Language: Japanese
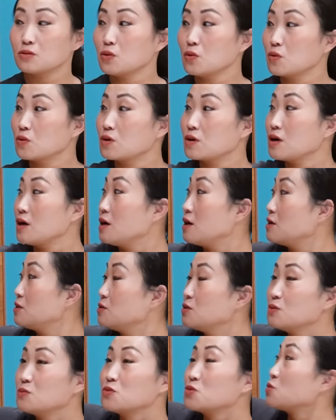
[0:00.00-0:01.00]

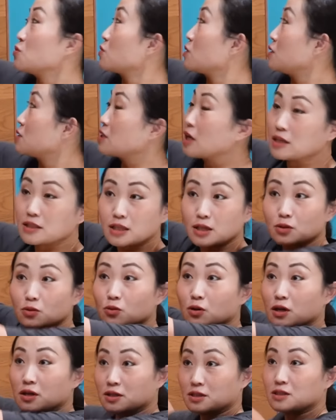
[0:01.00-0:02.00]
ロッカールームとか縦
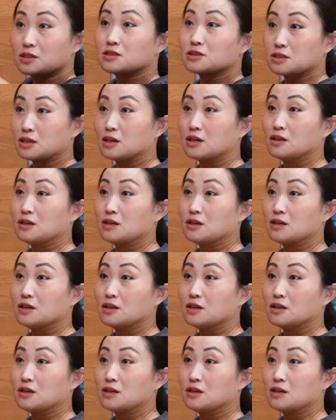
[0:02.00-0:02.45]
のあれでした。